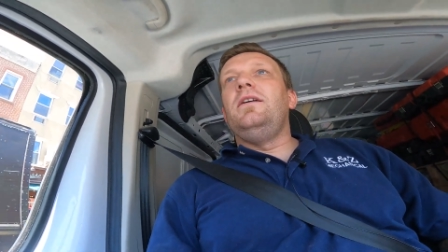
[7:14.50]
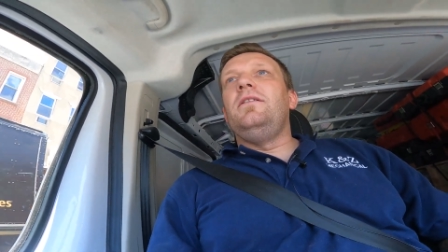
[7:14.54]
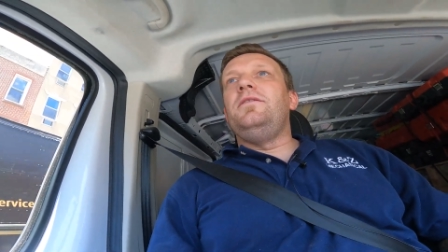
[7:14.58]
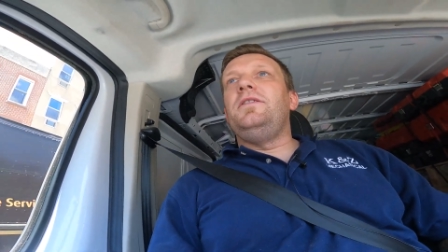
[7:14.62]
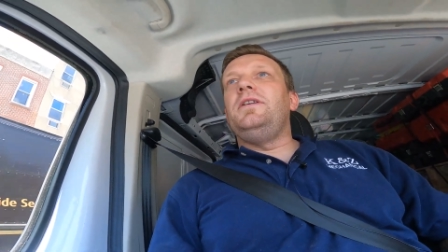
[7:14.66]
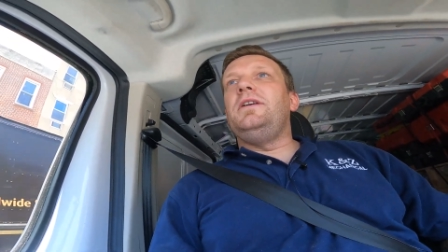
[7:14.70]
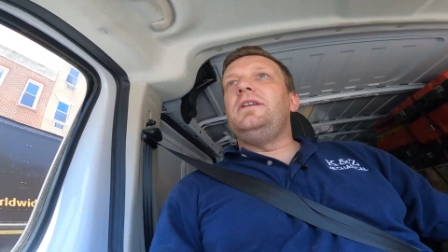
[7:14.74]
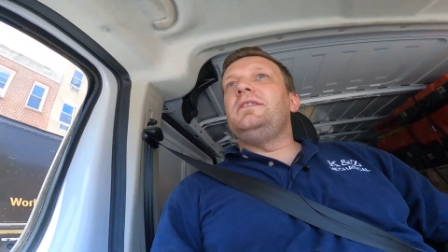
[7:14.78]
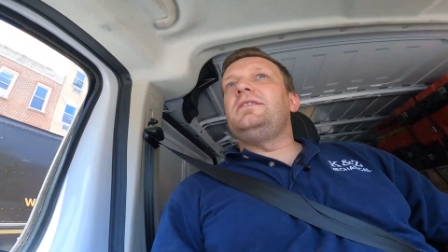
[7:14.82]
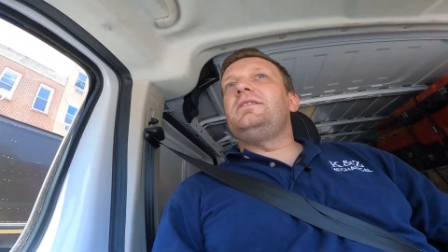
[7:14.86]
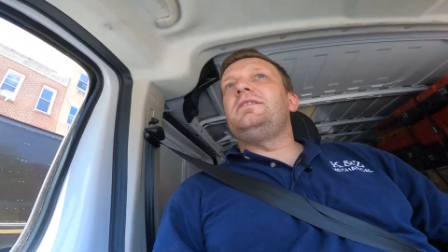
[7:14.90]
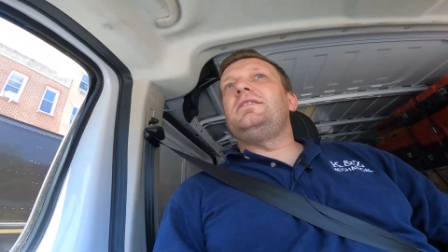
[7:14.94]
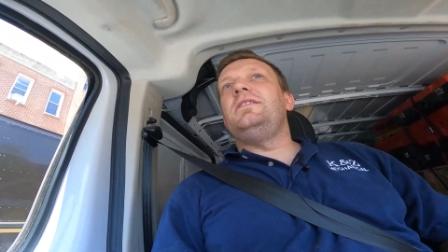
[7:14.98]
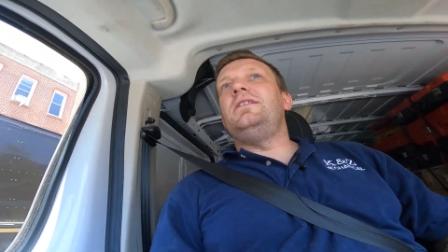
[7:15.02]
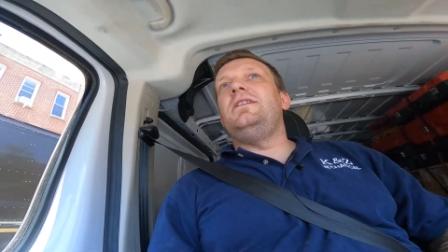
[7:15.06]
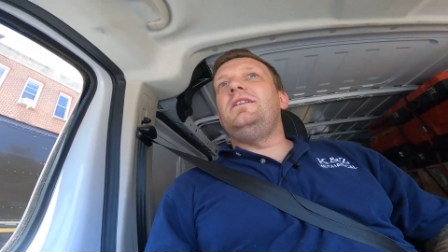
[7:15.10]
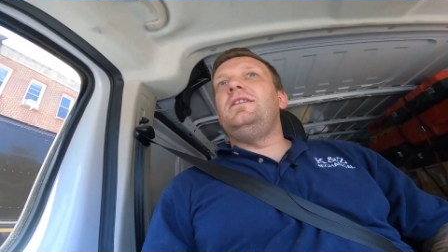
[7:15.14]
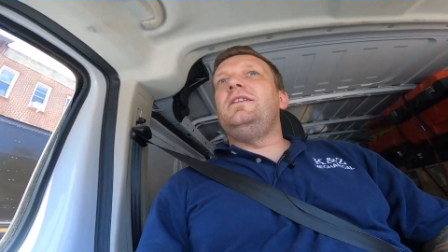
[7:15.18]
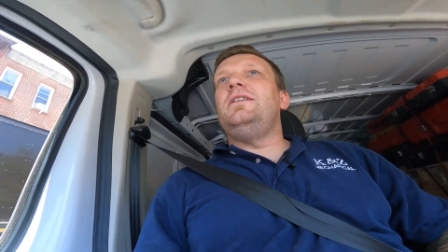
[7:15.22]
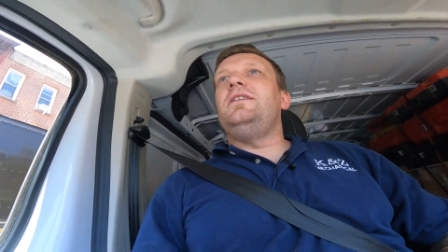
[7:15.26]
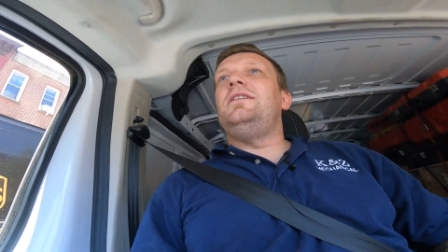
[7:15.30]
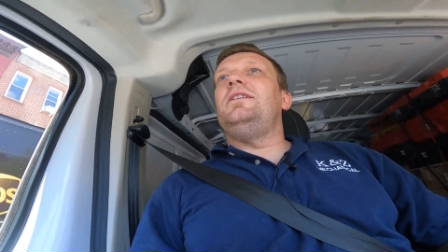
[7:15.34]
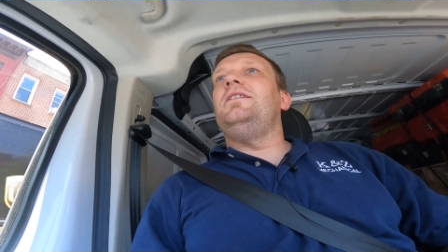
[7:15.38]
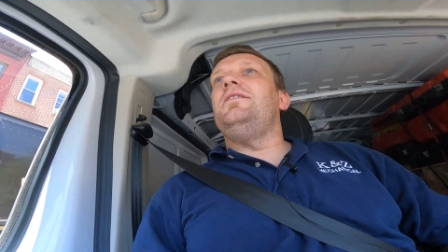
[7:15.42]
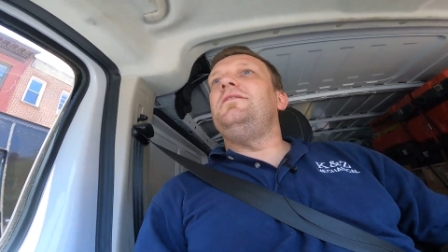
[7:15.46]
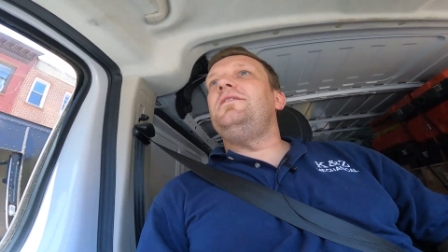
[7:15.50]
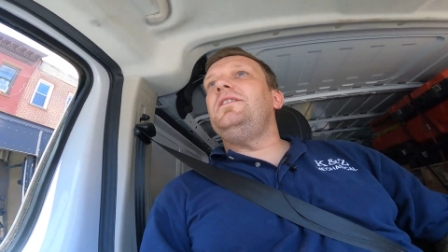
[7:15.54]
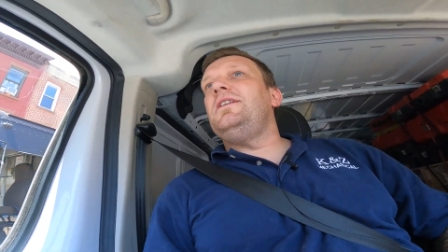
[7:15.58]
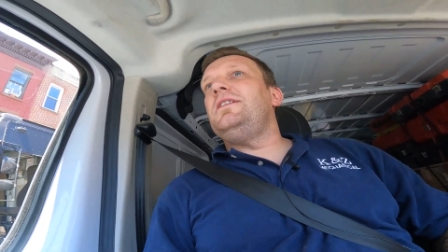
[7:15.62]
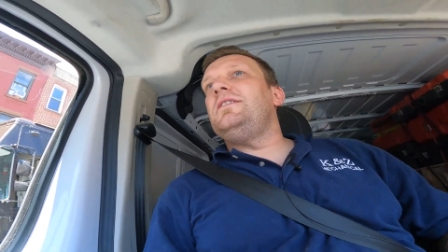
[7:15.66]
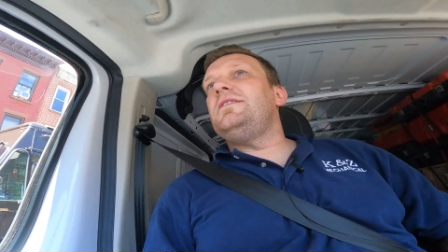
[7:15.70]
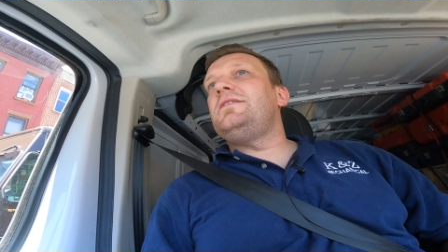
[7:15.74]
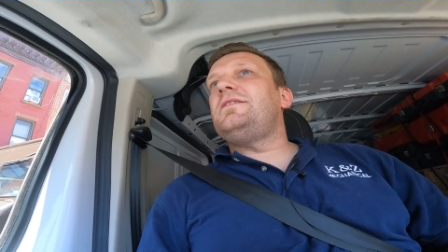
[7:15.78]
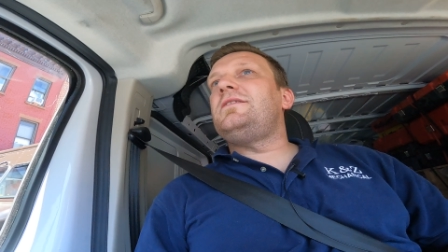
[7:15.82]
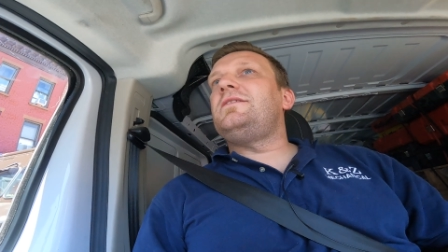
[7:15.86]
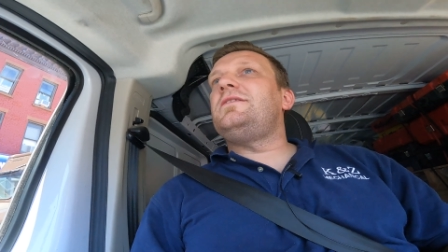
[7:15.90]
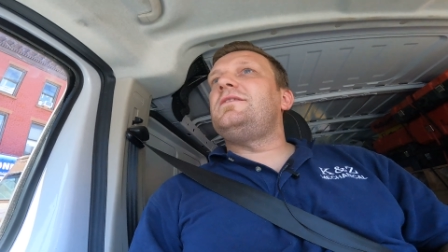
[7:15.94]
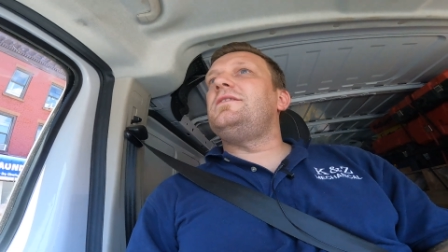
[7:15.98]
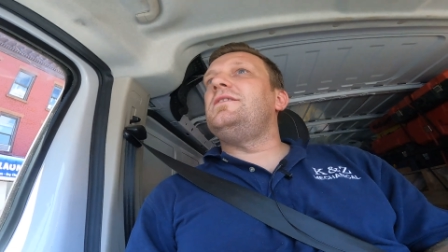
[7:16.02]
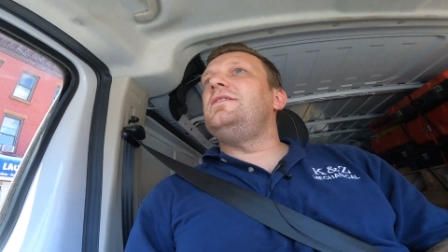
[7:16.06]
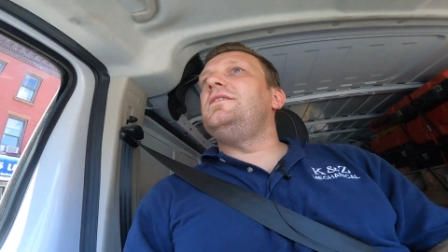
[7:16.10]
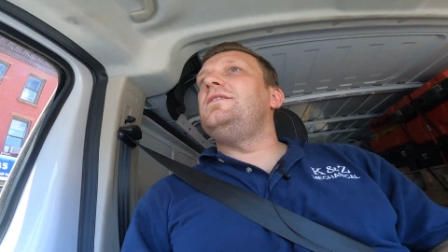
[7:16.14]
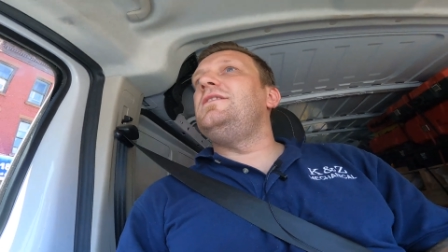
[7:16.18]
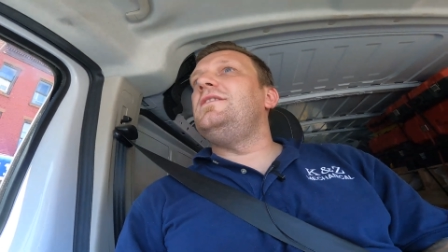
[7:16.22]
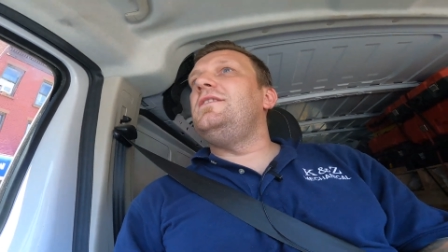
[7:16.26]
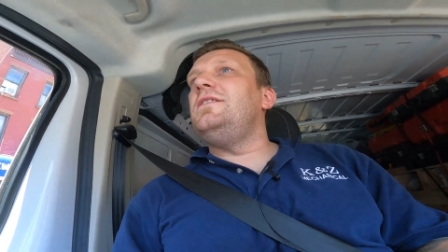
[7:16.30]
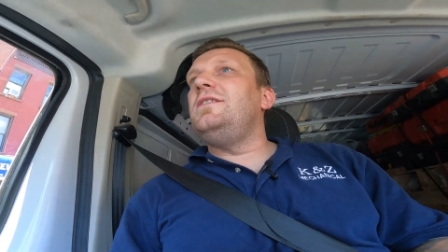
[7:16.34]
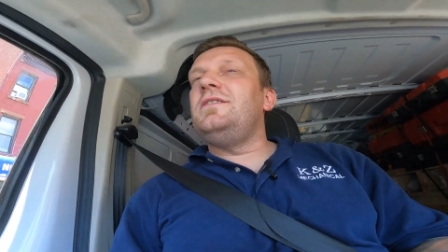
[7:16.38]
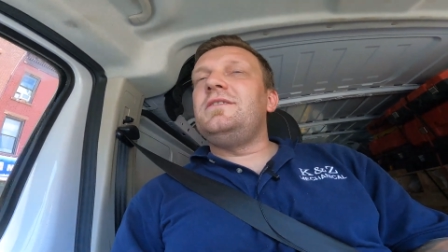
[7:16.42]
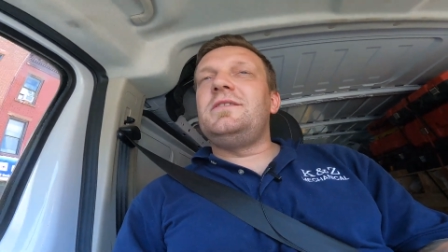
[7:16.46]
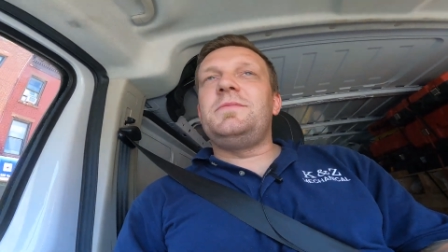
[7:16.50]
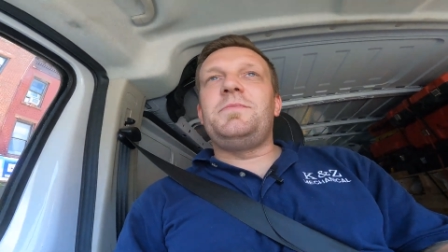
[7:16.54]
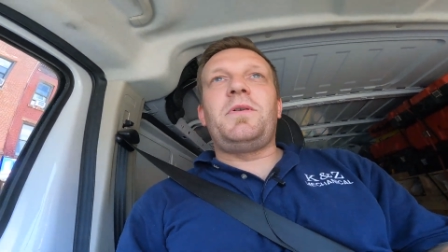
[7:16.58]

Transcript: Więc, e, więc e,